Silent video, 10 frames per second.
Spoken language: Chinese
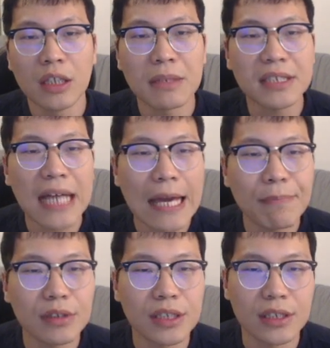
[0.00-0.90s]
那么下
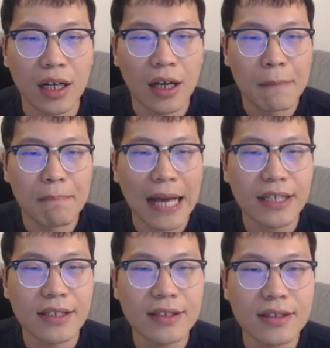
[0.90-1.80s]
一步棋呢，
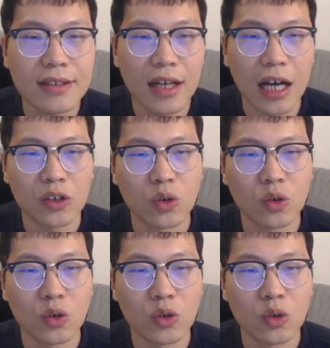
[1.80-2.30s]
马一四啊，